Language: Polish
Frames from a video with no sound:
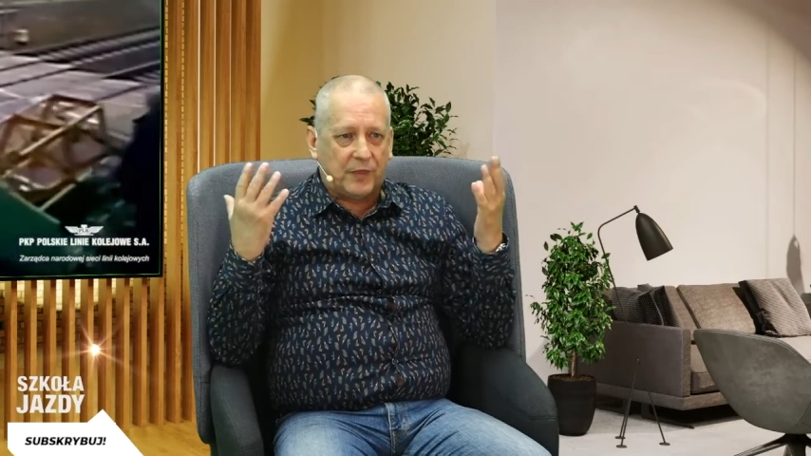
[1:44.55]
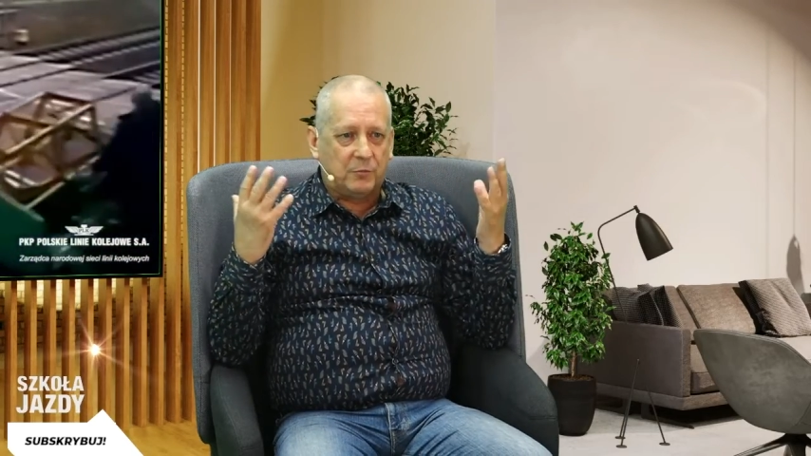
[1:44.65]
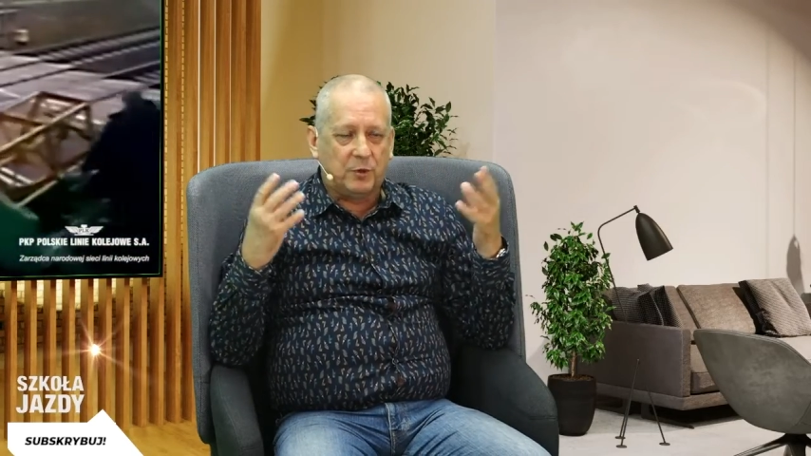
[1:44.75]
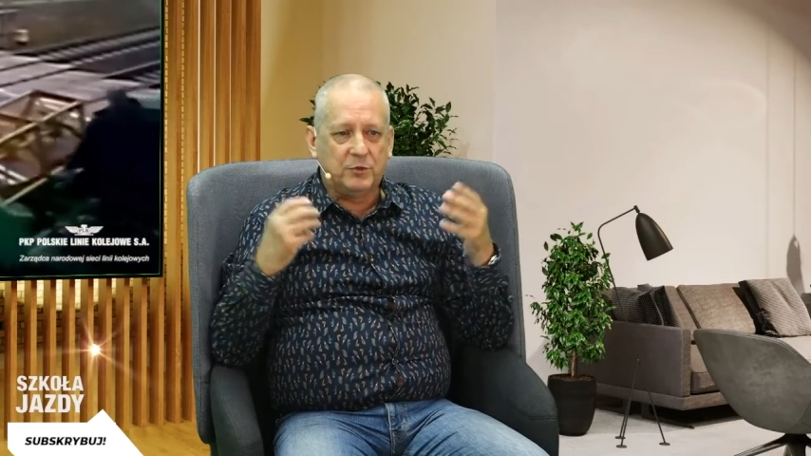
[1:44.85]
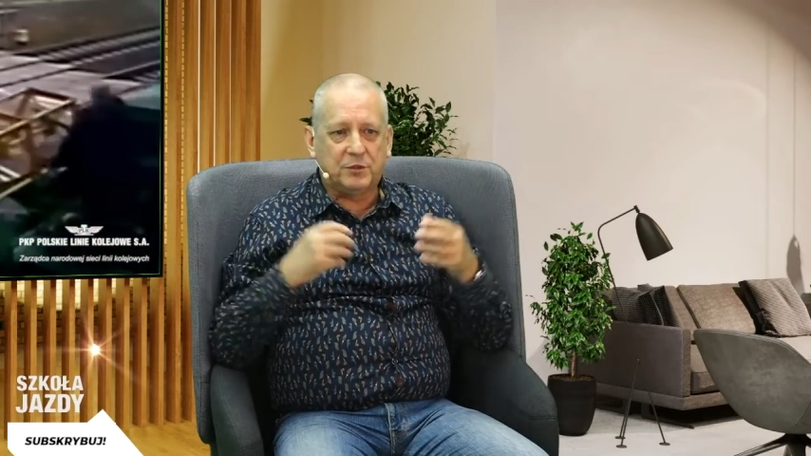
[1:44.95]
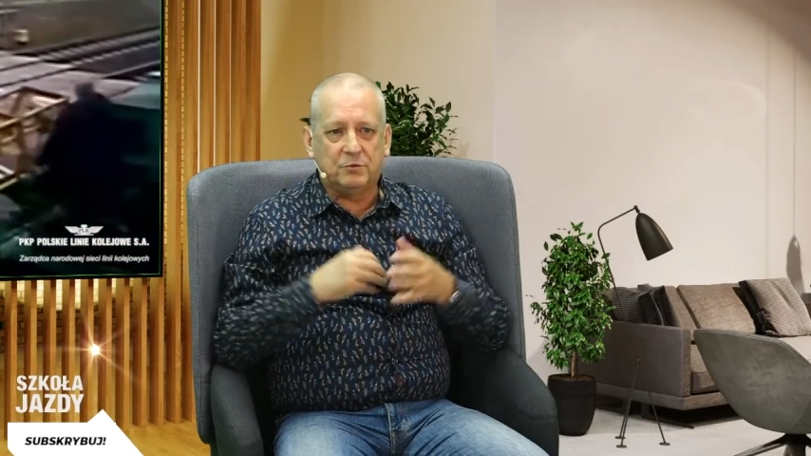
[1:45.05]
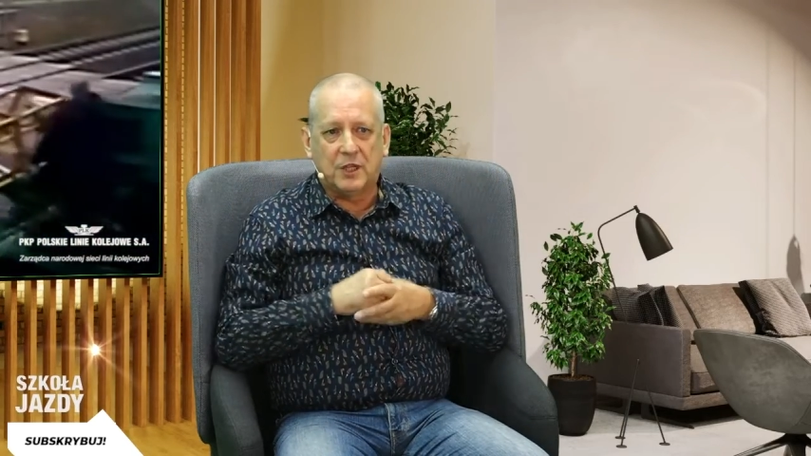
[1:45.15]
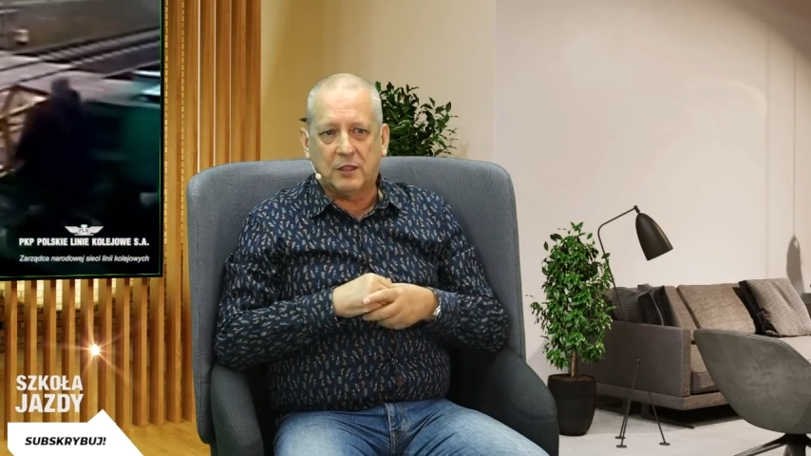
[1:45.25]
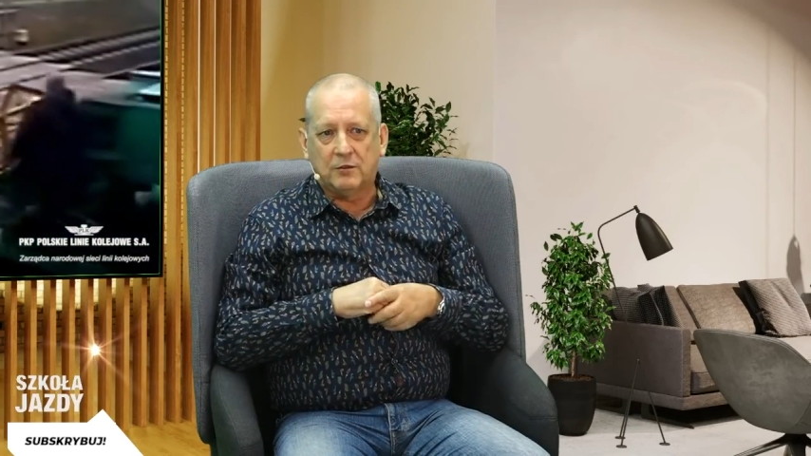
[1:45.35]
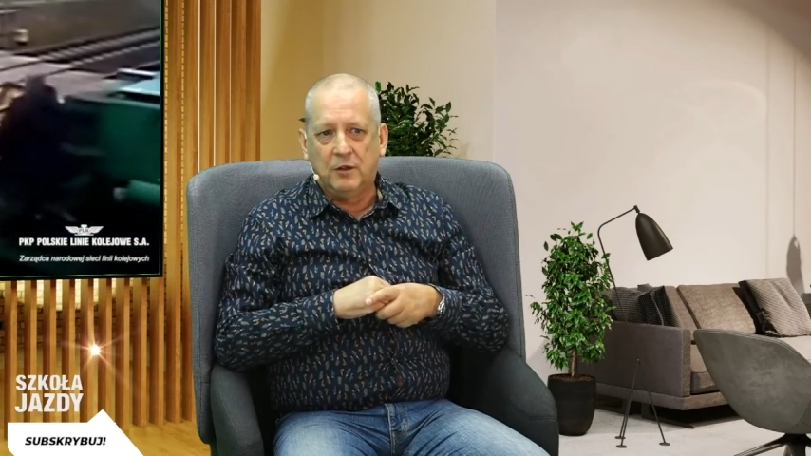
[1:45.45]
pomysłu na
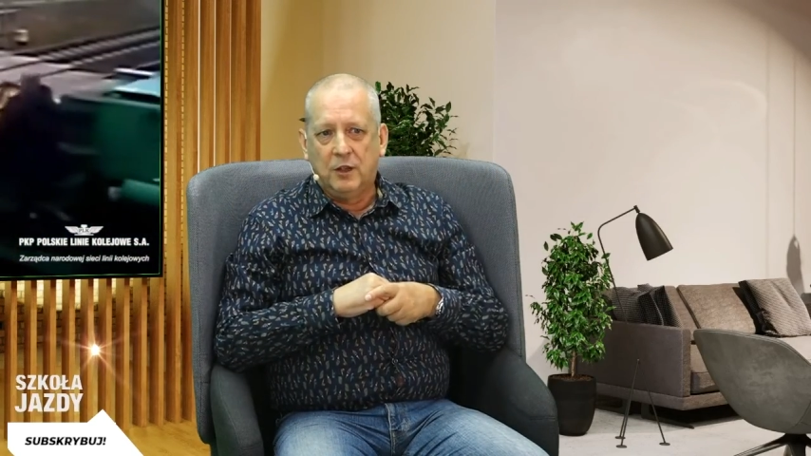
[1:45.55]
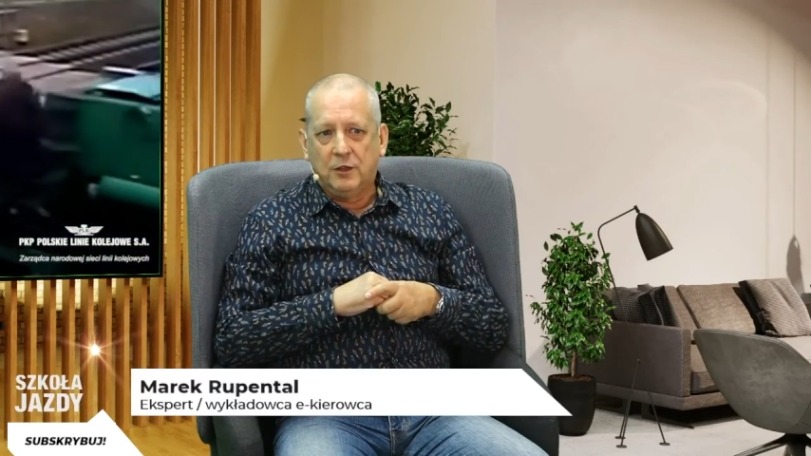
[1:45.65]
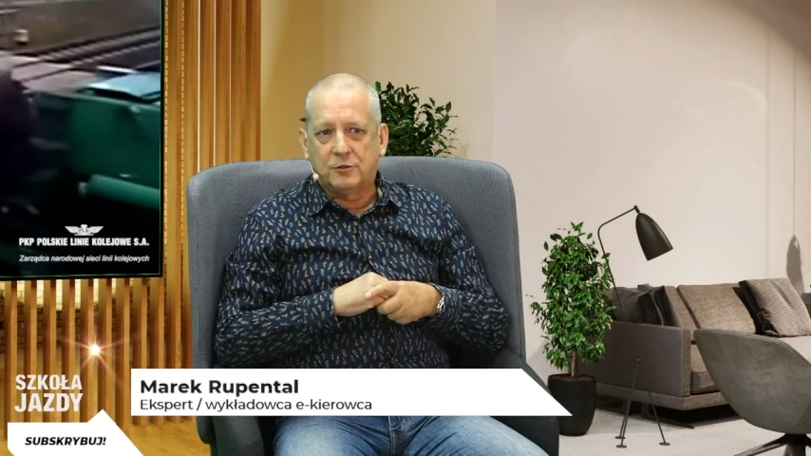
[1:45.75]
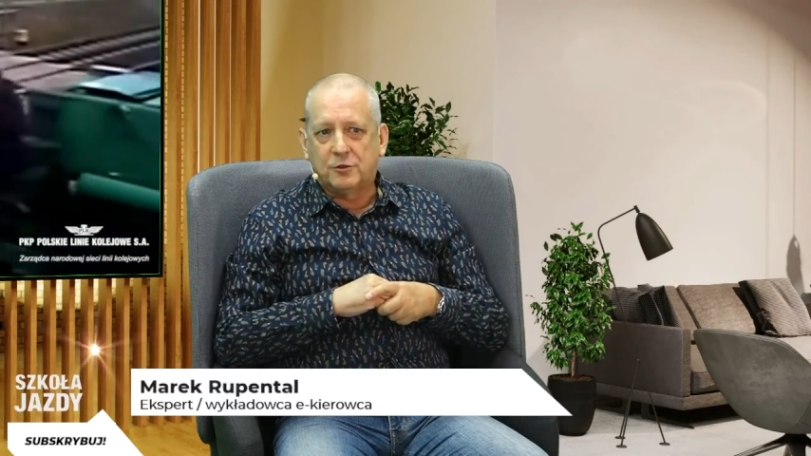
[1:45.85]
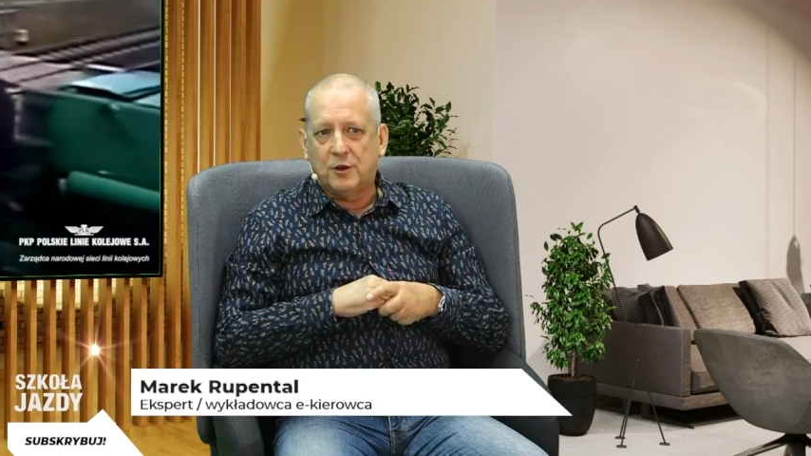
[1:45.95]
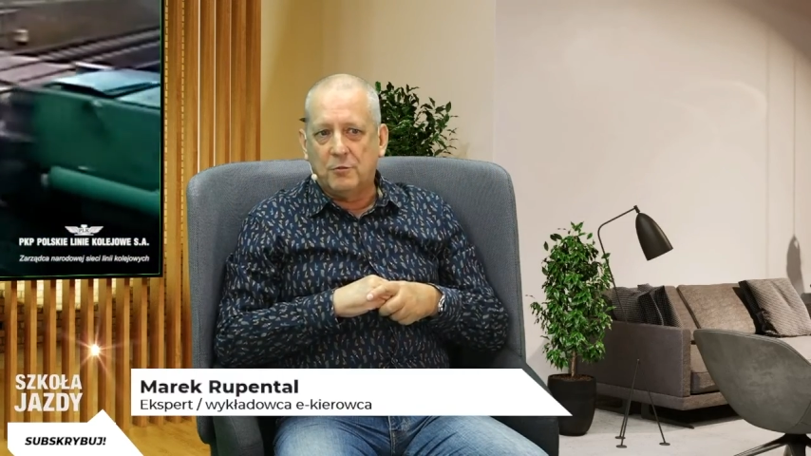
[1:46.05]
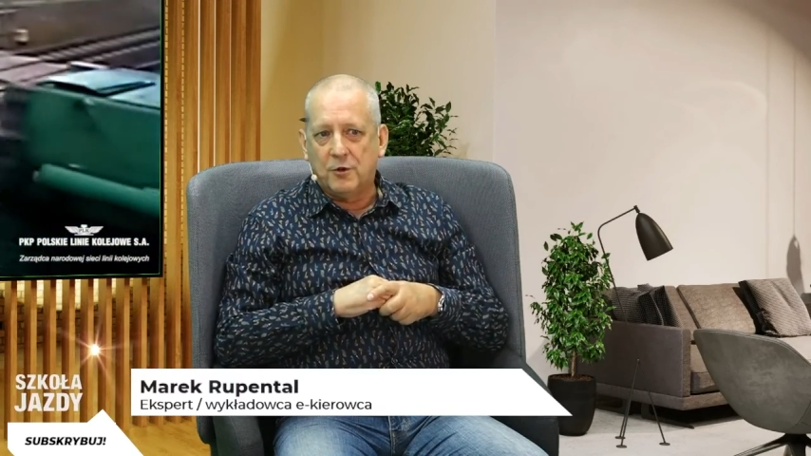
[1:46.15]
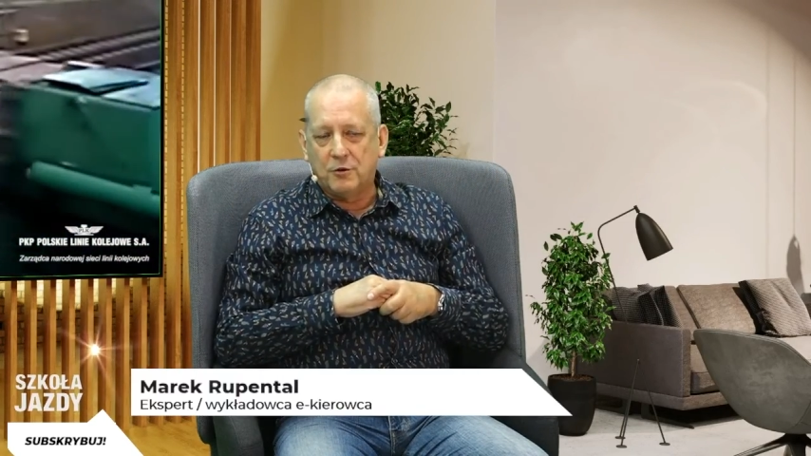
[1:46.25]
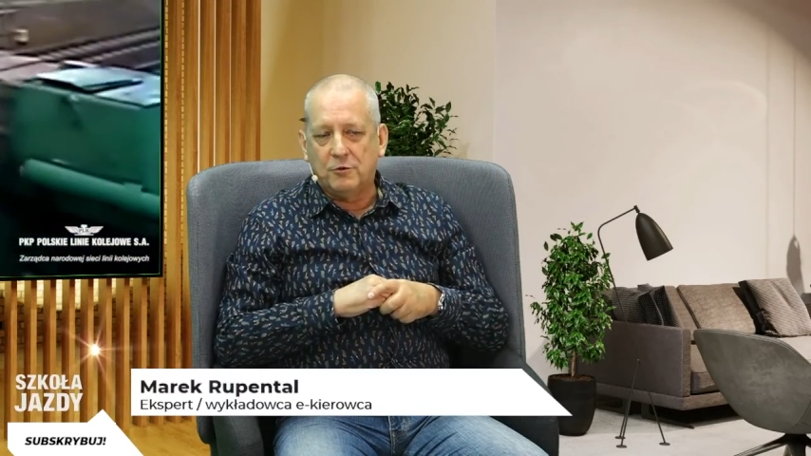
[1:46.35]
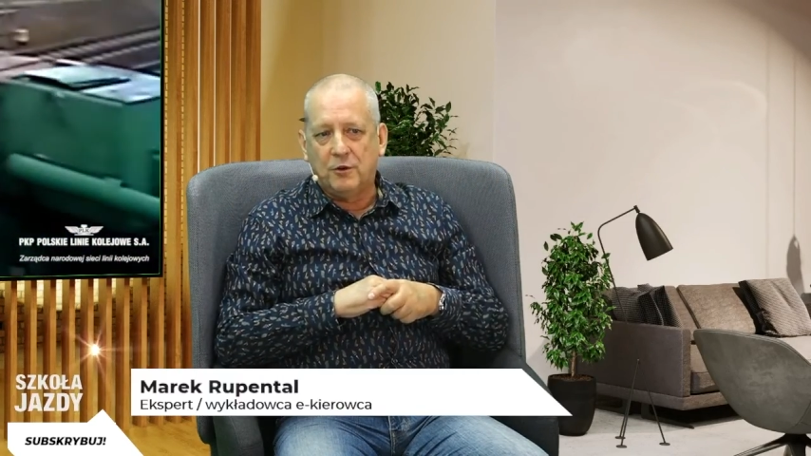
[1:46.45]
to, co
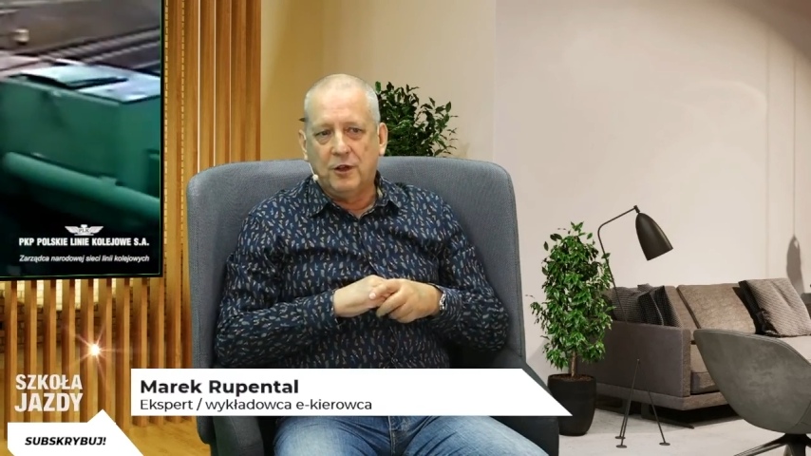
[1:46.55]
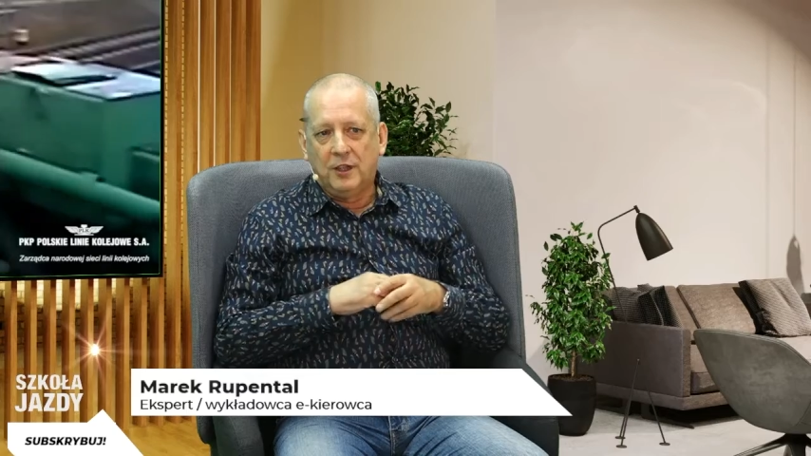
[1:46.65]
mogło